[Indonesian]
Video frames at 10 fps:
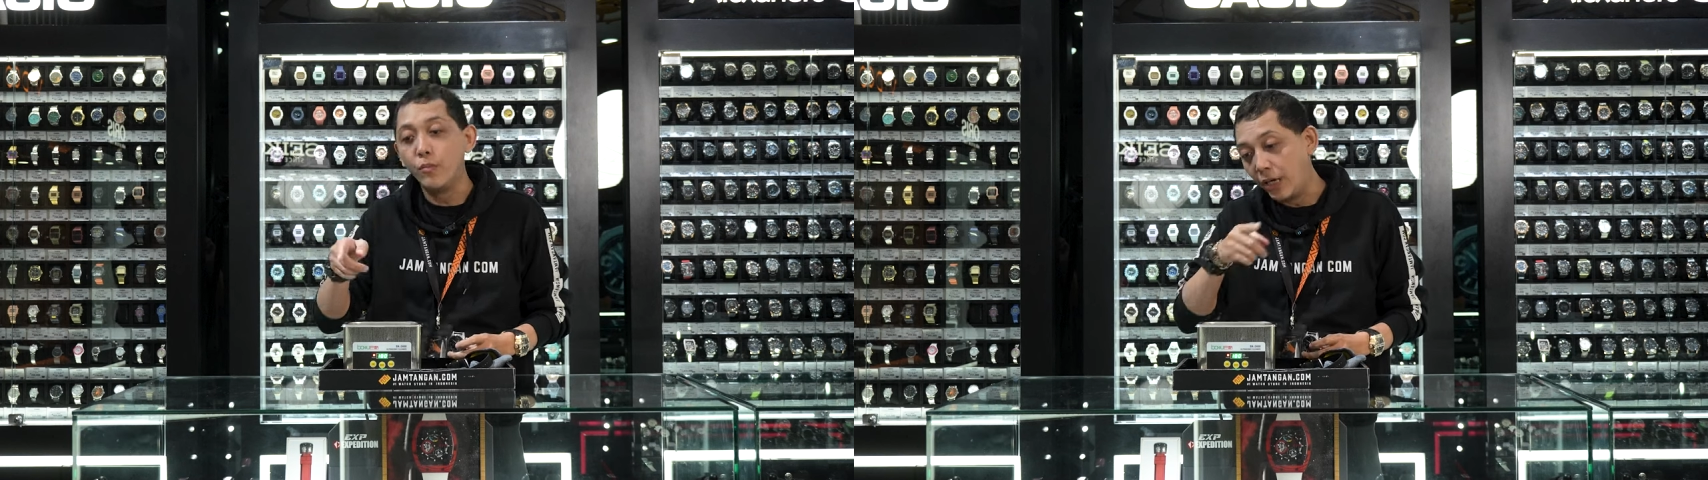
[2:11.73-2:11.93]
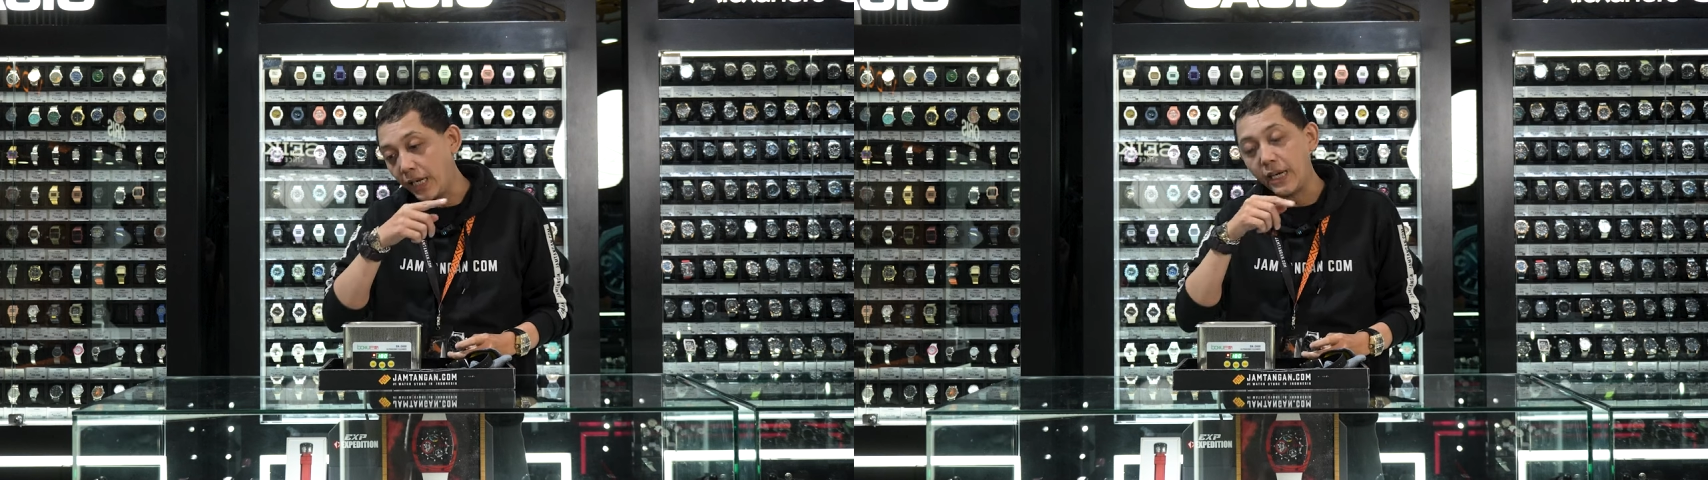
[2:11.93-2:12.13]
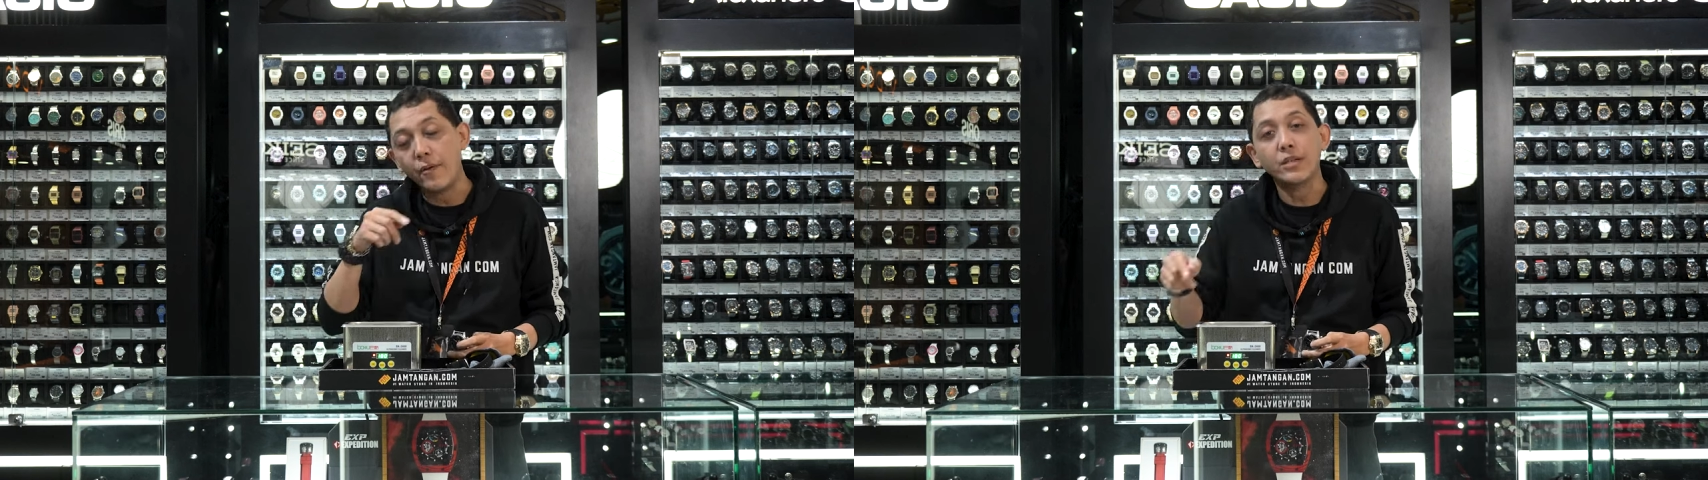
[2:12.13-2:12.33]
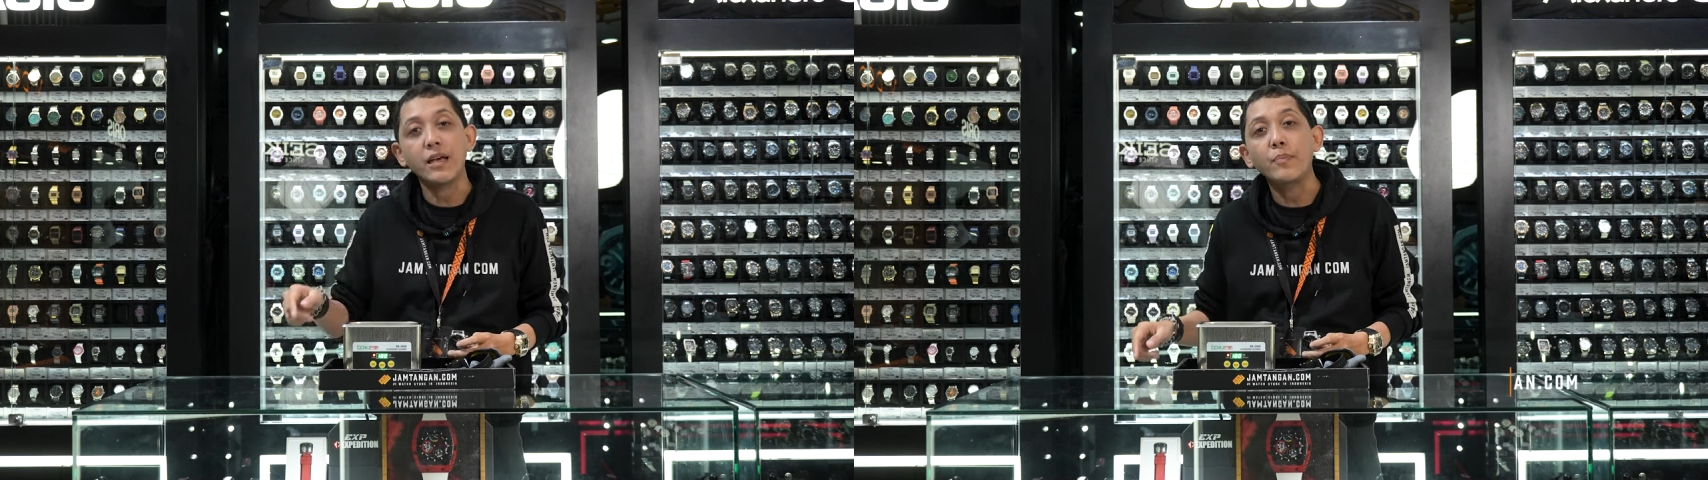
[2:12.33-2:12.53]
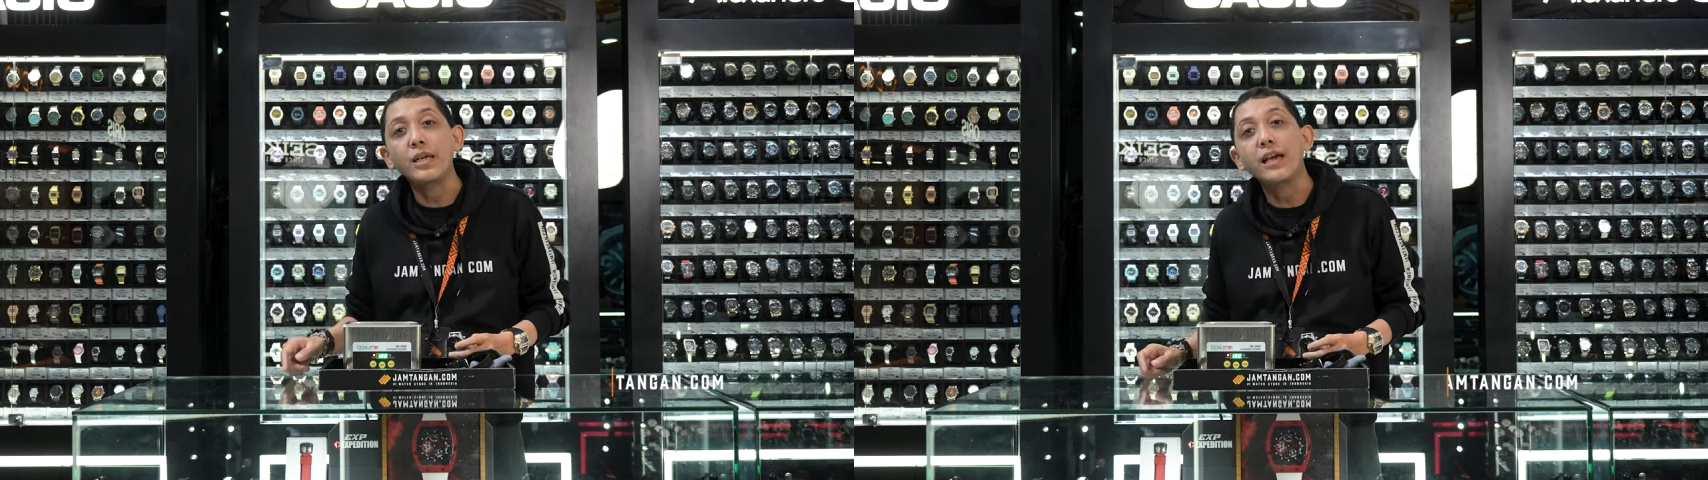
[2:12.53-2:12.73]
boleh
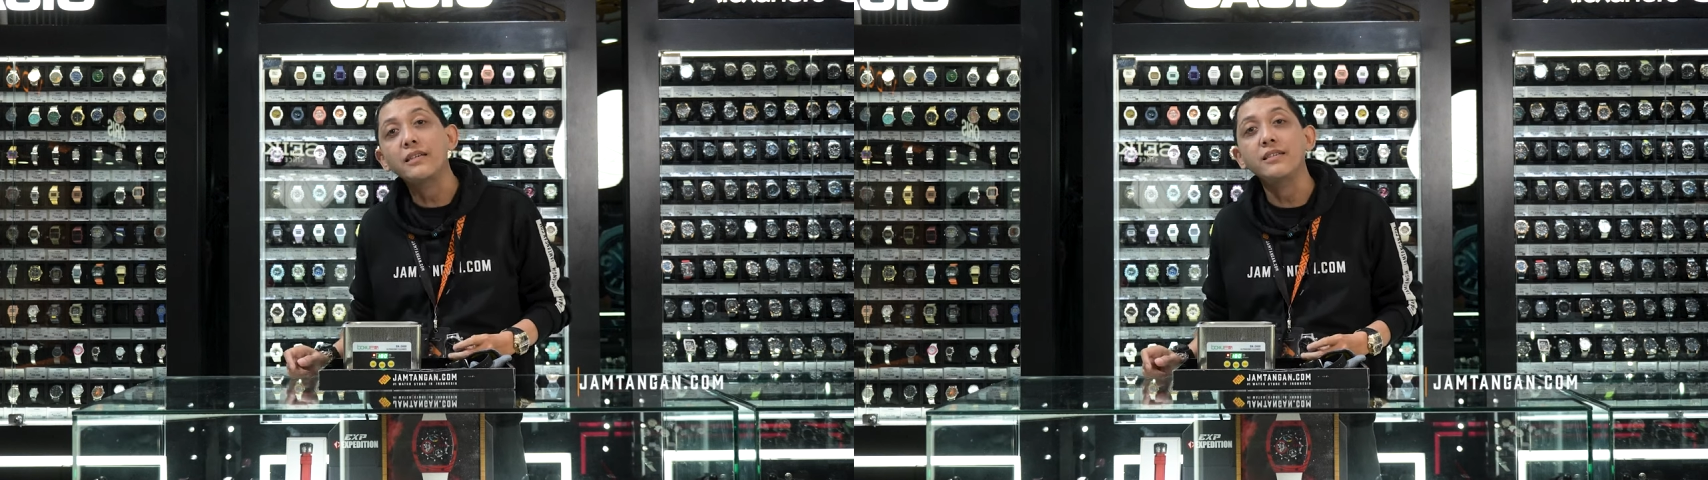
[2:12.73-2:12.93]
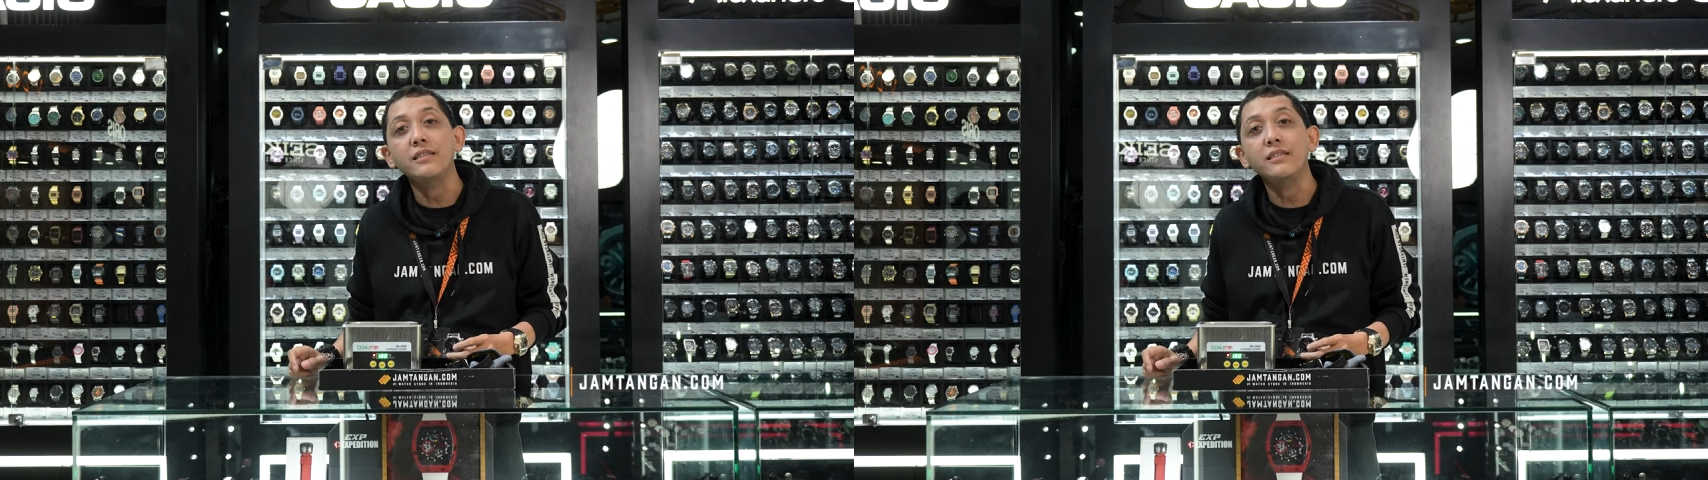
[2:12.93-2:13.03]
lewat aplikasi